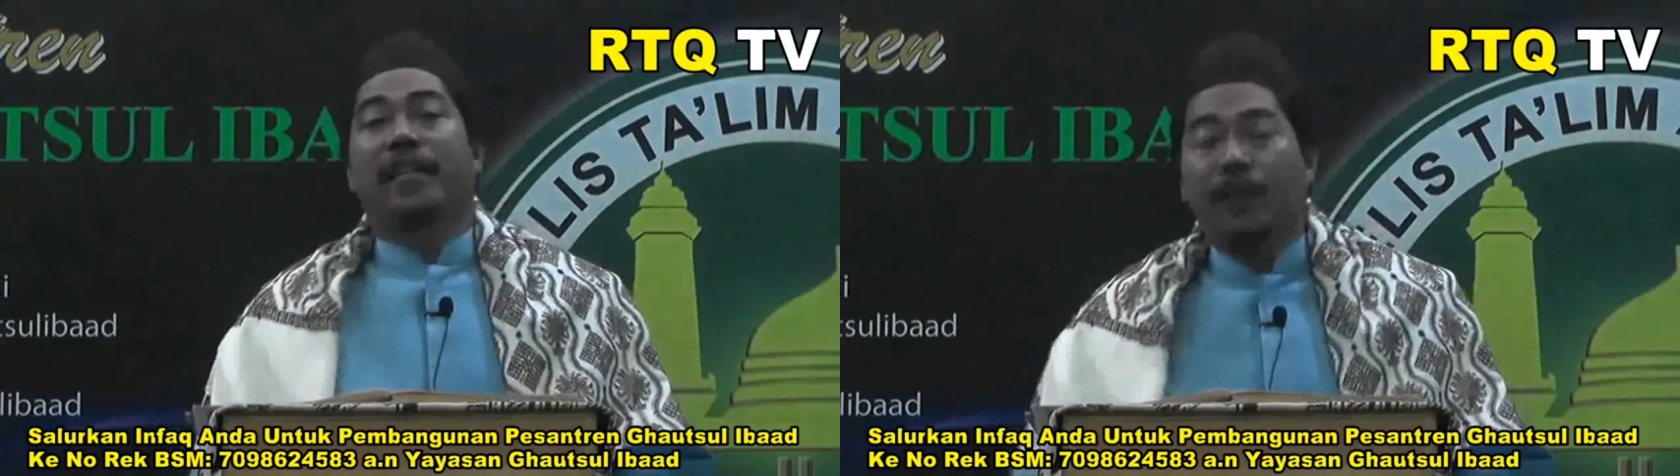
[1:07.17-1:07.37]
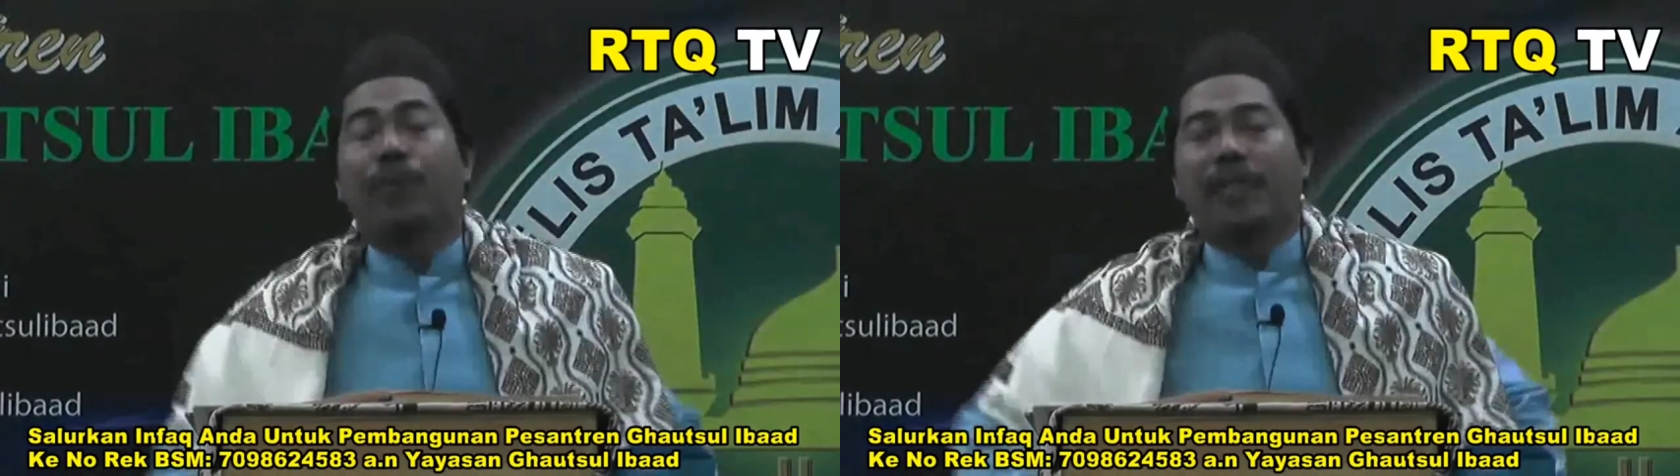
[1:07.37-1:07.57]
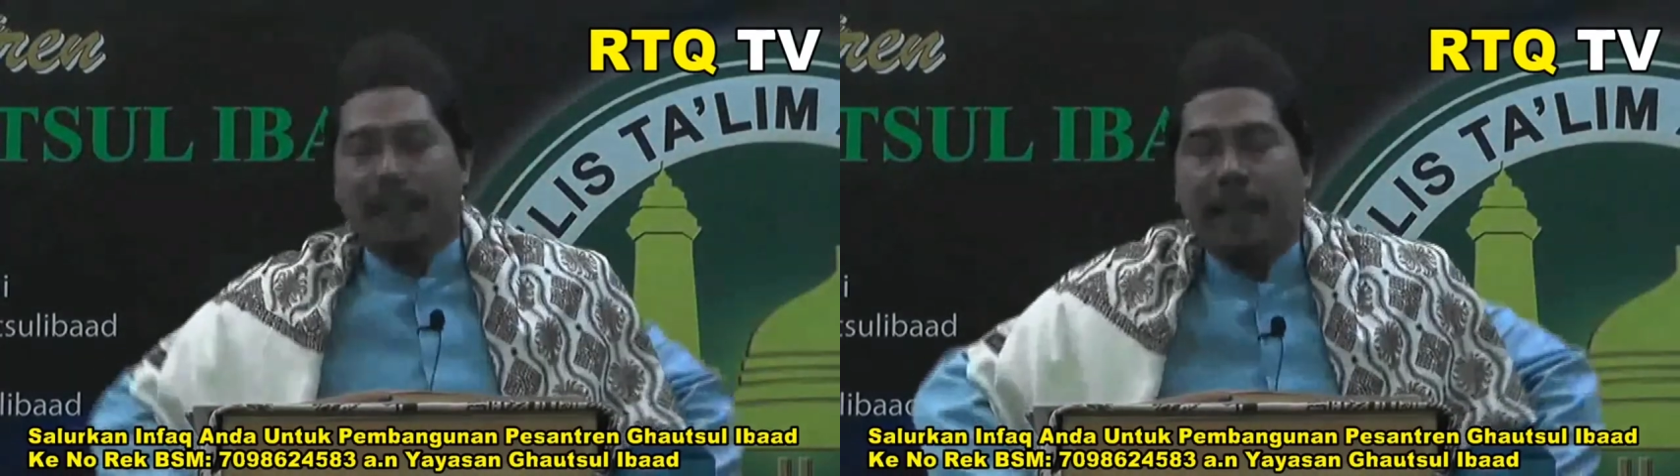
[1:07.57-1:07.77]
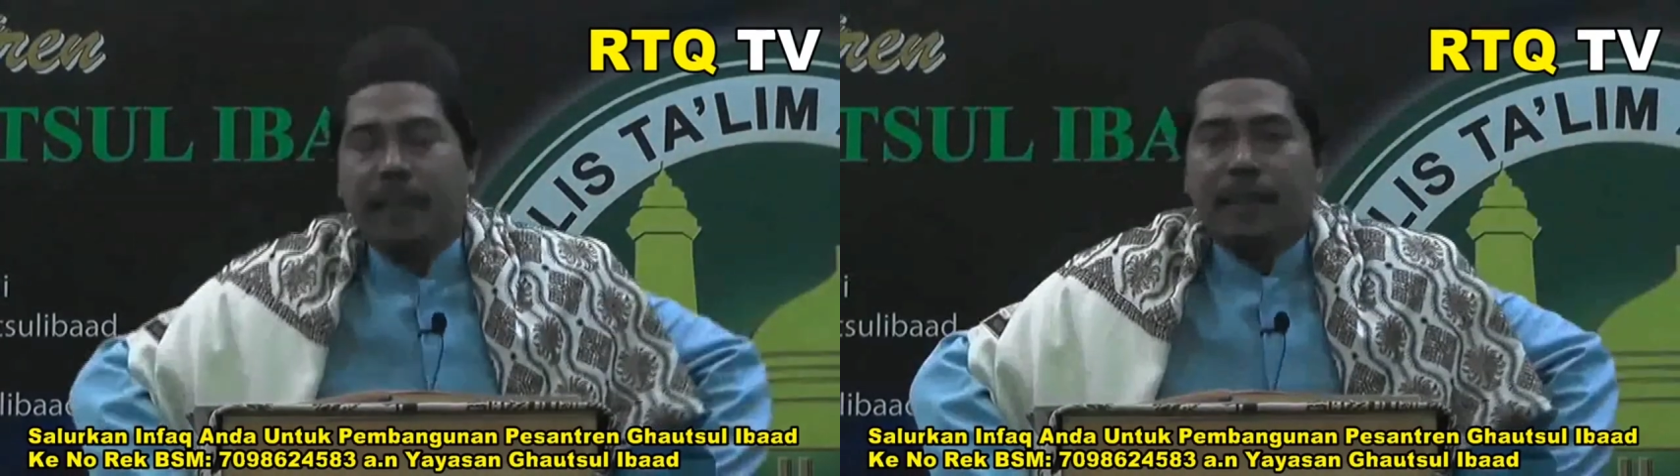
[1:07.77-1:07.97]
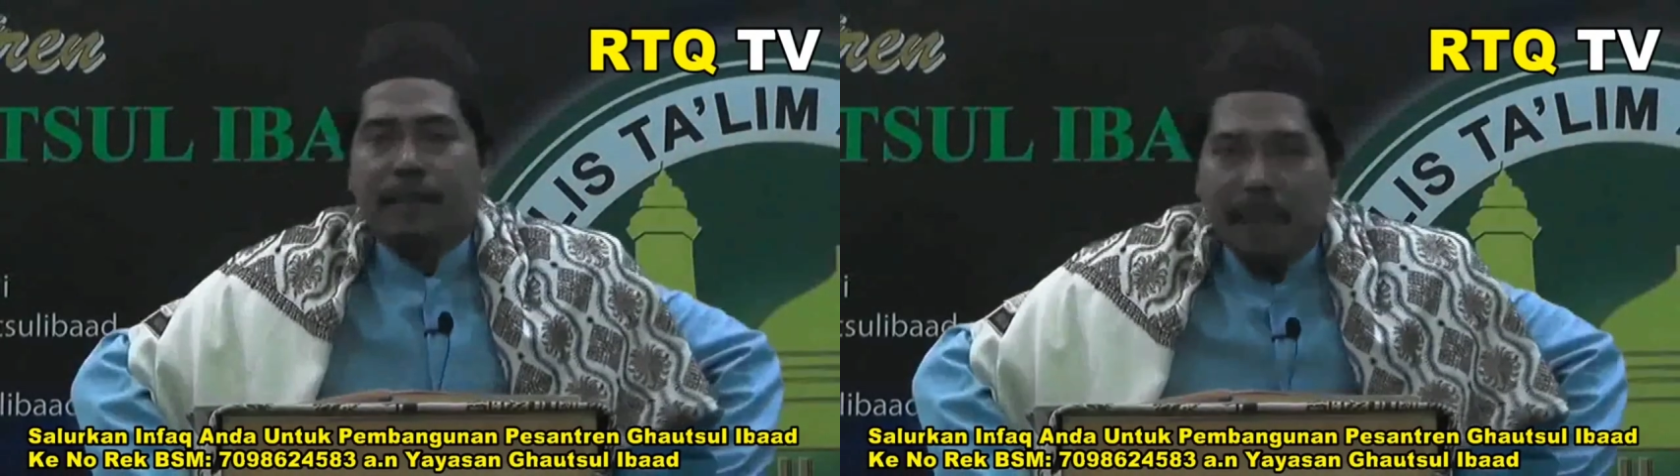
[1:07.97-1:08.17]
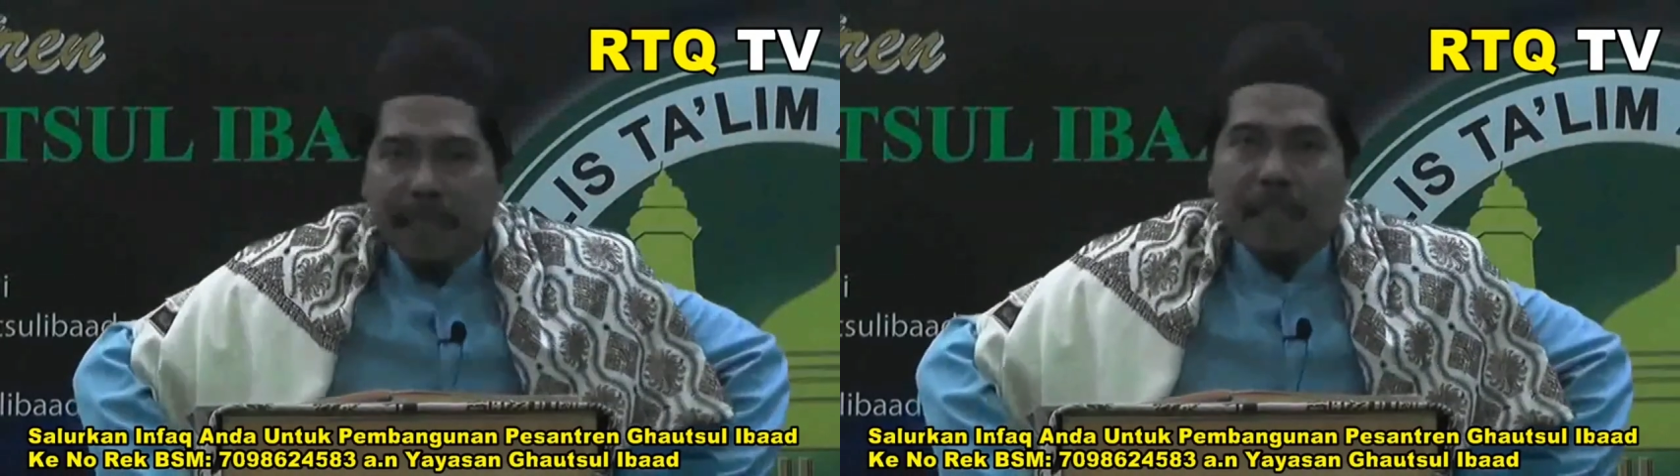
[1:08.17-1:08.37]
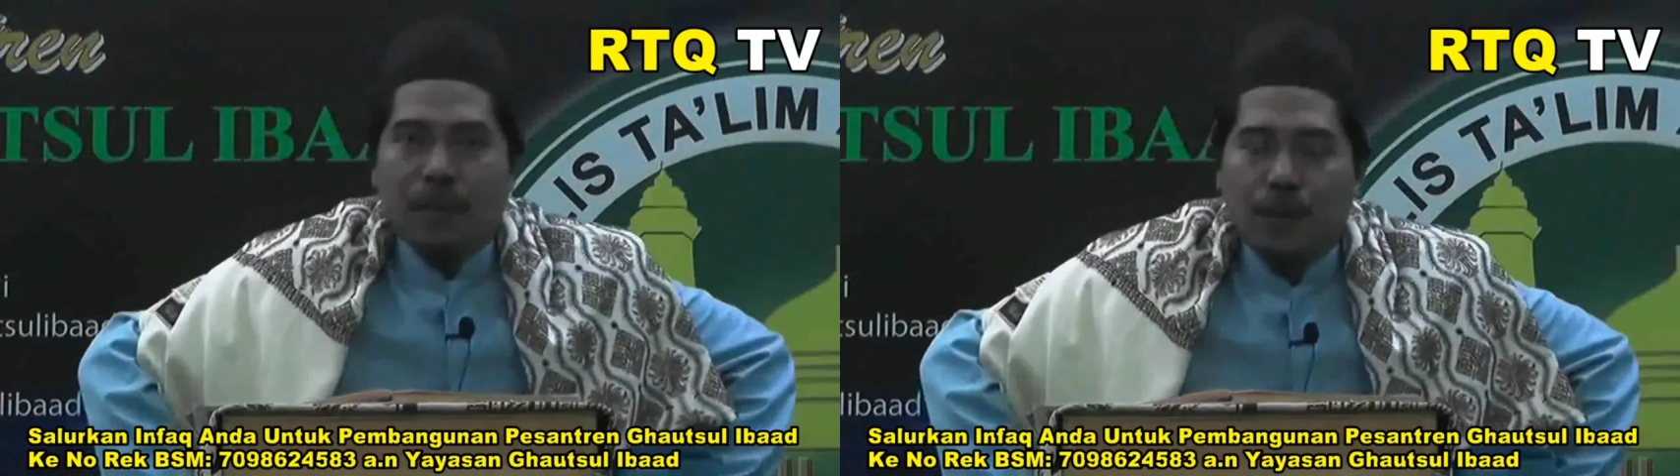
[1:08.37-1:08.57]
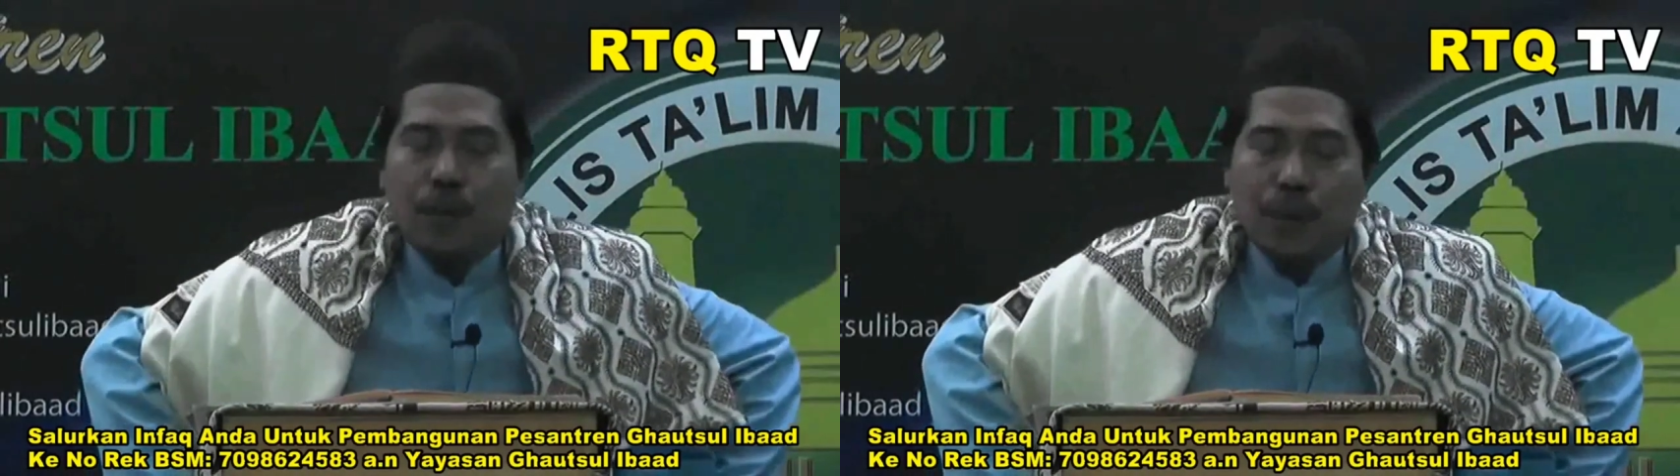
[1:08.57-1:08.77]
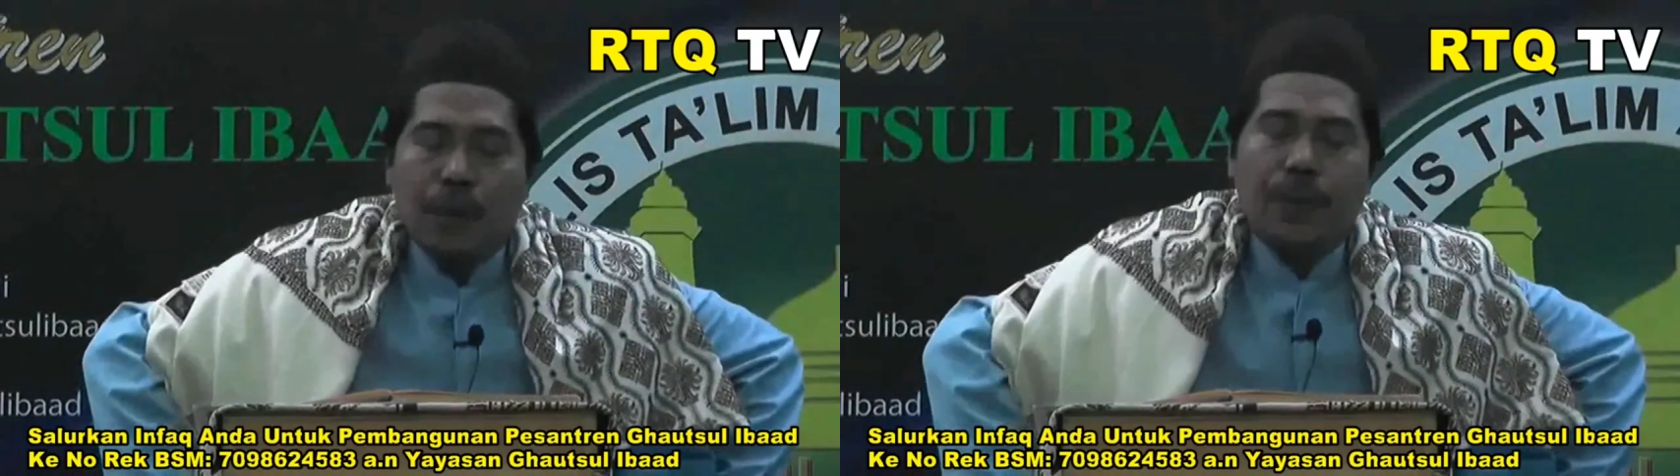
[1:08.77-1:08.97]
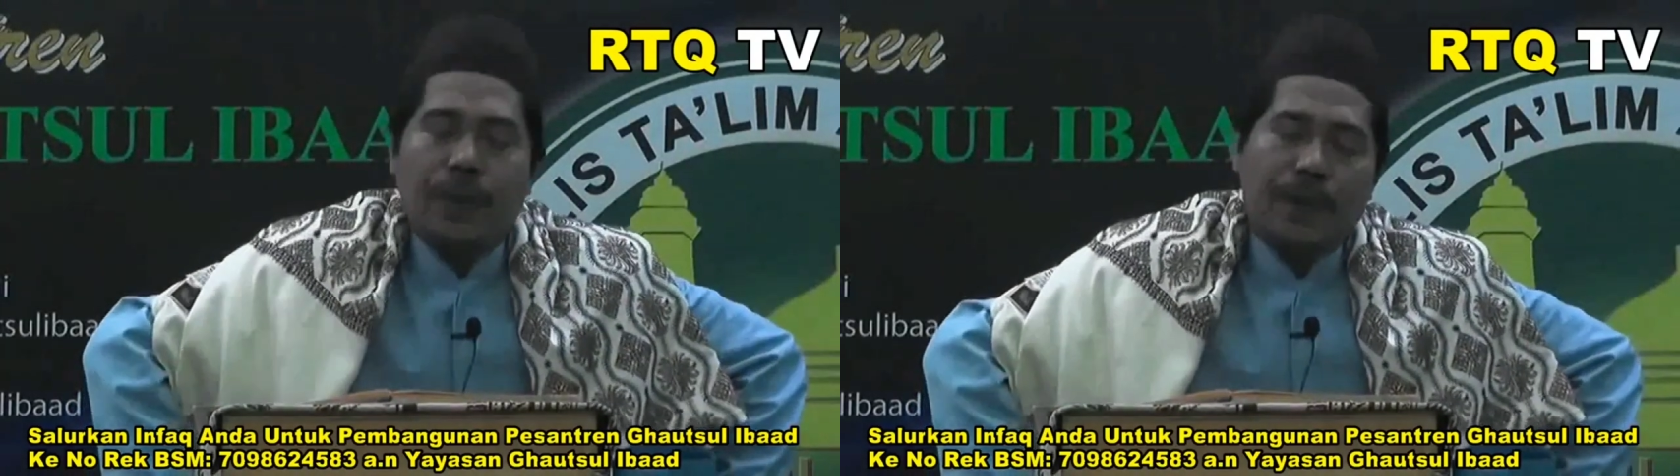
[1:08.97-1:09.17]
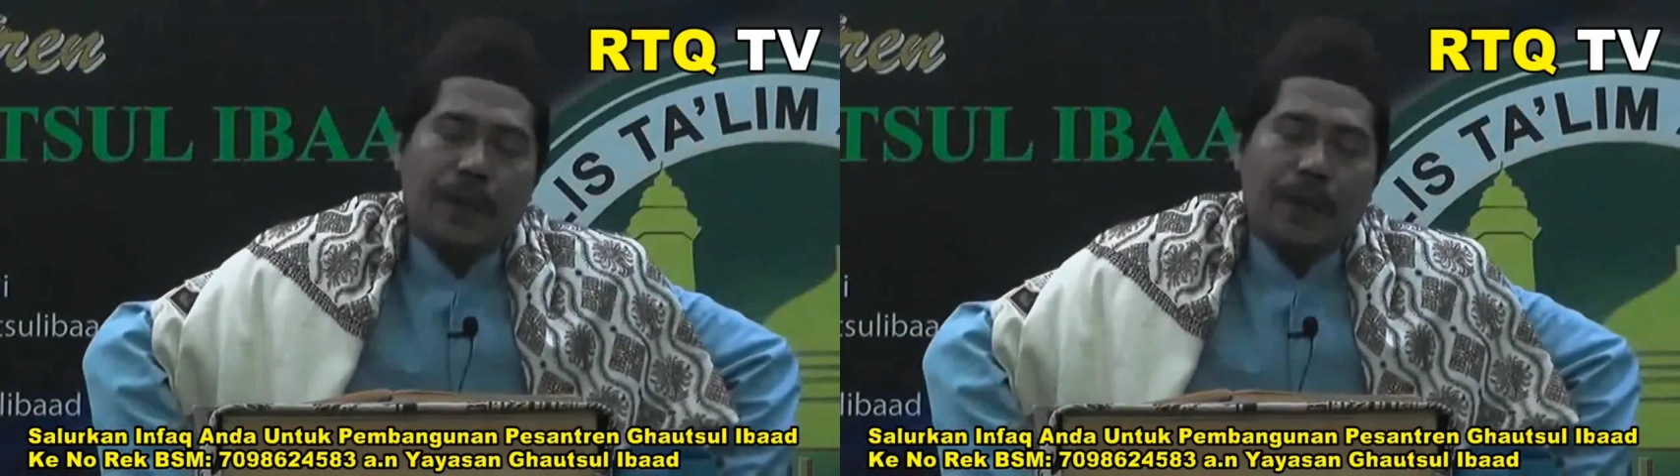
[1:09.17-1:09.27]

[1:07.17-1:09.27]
Itu aja bacaan sujud syukur.